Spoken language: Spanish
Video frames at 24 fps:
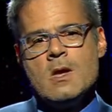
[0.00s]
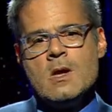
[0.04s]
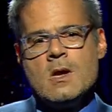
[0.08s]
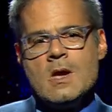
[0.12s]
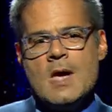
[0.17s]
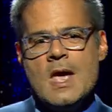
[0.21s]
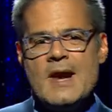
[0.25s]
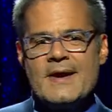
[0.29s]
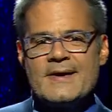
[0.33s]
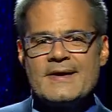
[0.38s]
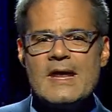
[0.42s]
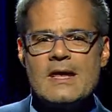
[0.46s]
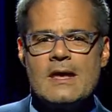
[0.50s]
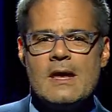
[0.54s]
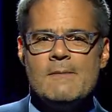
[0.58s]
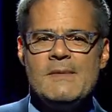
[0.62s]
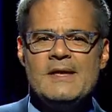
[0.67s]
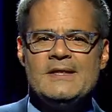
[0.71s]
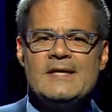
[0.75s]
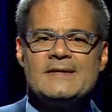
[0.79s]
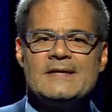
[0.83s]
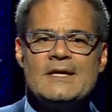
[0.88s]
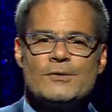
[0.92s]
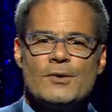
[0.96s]
El
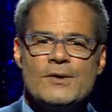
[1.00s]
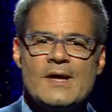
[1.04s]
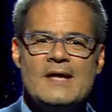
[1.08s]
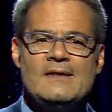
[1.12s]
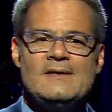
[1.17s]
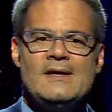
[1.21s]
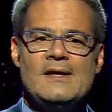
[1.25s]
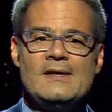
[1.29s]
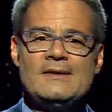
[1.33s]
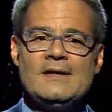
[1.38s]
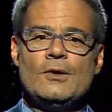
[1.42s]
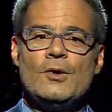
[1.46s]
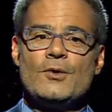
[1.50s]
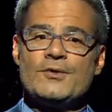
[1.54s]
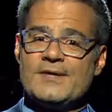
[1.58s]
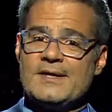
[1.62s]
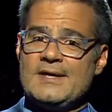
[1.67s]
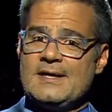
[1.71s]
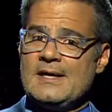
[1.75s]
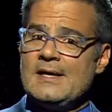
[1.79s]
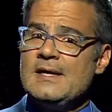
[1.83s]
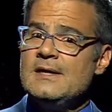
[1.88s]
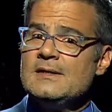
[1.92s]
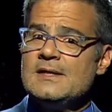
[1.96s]
régimen dictatorial de Daniel
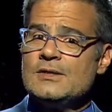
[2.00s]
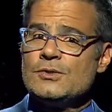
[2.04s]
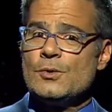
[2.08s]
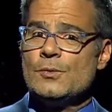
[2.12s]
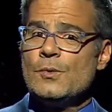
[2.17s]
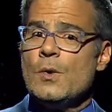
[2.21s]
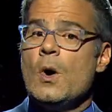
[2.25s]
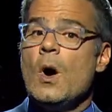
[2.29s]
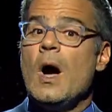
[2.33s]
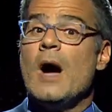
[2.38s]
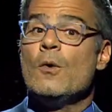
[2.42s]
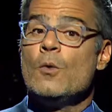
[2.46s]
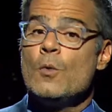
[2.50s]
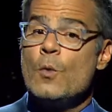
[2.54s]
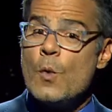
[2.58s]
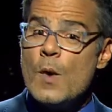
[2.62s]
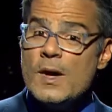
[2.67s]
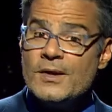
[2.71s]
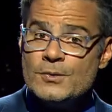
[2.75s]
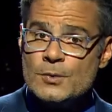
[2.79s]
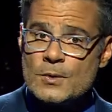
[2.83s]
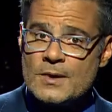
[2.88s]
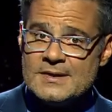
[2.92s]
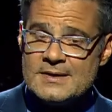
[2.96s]
Ortega detuvo a un
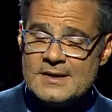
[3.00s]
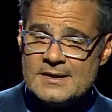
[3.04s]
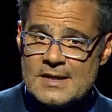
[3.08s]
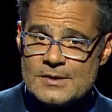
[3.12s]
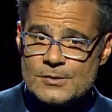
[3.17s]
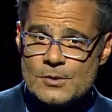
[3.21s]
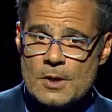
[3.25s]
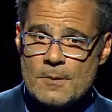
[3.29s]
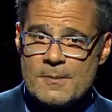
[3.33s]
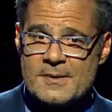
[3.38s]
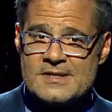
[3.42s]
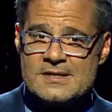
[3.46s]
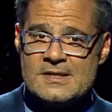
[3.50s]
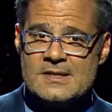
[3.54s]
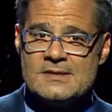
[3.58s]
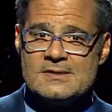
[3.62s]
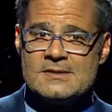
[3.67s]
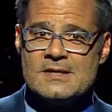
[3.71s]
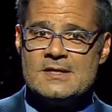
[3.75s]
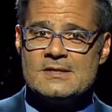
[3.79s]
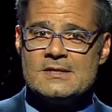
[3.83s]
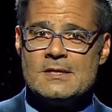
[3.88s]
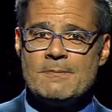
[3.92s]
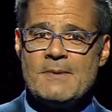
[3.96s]
cuarto candidato a la
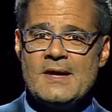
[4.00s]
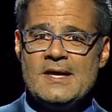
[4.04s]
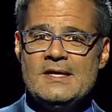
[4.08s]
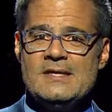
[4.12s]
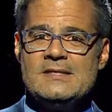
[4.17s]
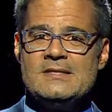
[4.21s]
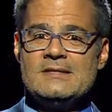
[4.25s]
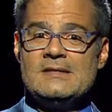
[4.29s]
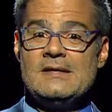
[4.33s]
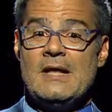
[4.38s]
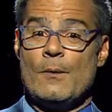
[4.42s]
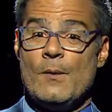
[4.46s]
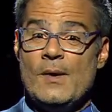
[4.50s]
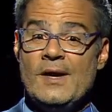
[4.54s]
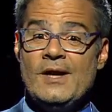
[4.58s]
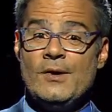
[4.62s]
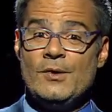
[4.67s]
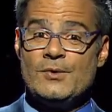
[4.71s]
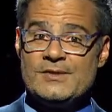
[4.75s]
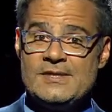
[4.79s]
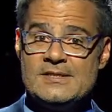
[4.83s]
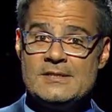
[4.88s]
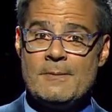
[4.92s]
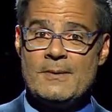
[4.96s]
presidencia de ese país. La buena
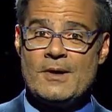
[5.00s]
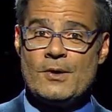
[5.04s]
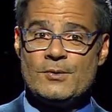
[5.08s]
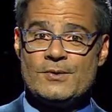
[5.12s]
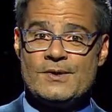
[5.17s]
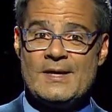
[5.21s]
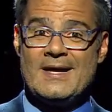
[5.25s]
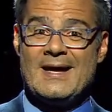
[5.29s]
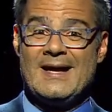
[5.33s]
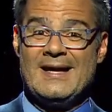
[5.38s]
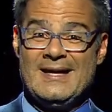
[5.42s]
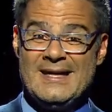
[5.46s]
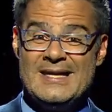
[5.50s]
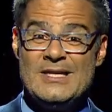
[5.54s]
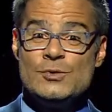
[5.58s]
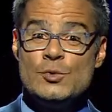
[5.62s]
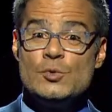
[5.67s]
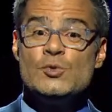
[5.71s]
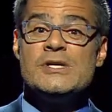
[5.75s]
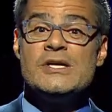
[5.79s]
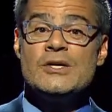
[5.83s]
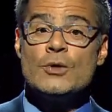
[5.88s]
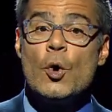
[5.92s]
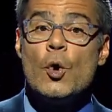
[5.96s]
noticia para Ortega y
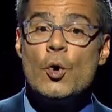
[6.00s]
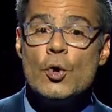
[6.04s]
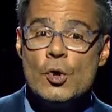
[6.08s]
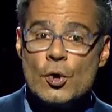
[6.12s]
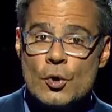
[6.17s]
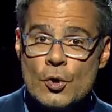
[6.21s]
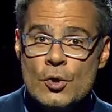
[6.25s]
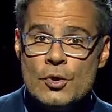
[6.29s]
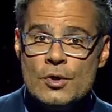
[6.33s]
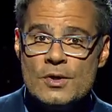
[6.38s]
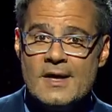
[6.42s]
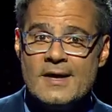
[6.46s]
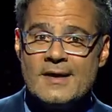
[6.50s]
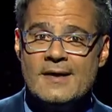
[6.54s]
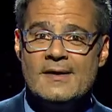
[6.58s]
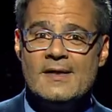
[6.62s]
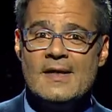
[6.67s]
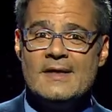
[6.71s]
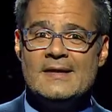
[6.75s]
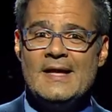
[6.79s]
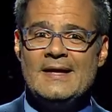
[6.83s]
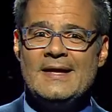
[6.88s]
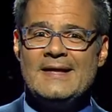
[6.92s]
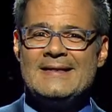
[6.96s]
su psicólogo es que
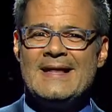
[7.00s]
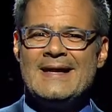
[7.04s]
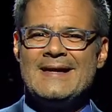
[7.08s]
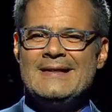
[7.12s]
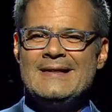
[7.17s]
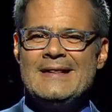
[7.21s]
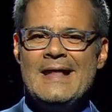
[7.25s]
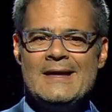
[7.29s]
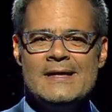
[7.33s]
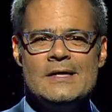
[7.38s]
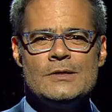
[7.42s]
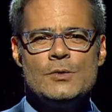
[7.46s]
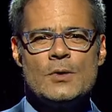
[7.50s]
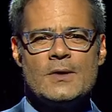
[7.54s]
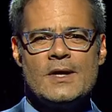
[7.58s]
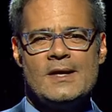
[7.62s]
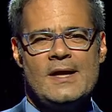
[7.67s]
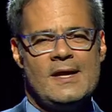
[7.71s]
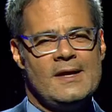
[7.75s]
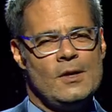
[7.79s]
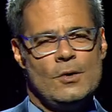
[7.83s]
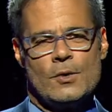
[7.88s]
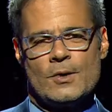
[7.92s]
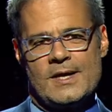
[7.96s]
Daniel está clarito que
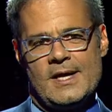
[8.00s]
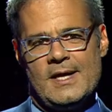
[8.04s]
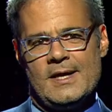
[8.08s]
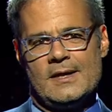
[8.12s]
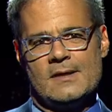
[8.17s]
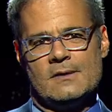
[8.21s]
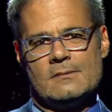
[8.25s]
nadie lo quiere.